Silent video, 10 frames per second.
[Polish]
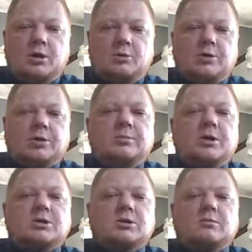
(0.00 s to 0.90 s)
Potem
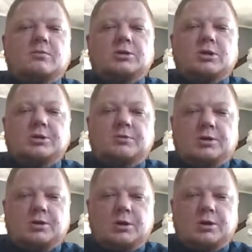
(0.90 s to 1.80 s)
jasnowłosa
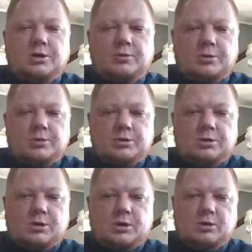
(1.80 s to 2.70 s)
dziewczynka szybko
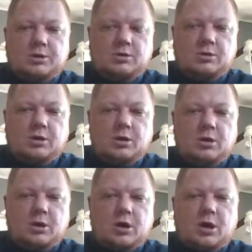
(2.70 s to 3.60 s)
zniknęła z okna,
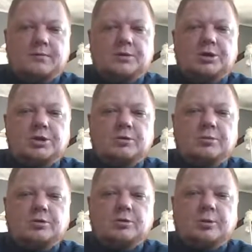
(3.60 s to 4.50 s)
a w 10
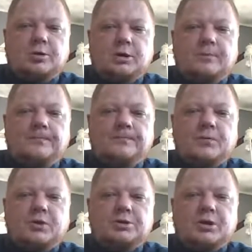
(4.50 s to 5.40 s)
minut potem
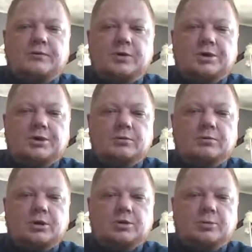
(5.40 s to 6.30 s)
zjawiła się
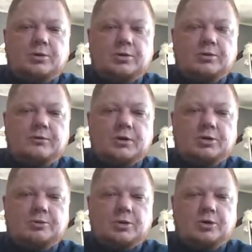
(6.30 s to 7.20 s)
u nas pokojówka
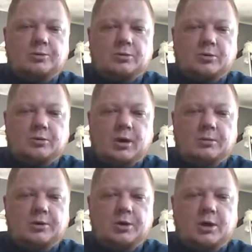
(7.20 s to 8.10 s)
z prośbą do
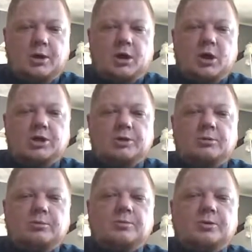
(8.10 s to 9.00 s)
mamy,
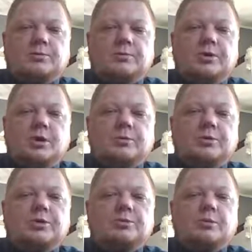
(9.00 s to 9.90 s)
ażeby mi pozwoliła
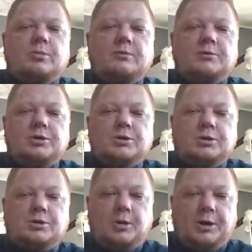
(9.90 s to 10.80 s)
pójść pobawić się z
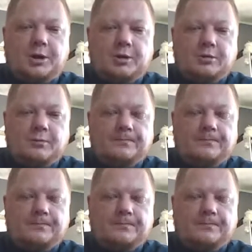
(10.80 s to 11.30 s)
ich panienką.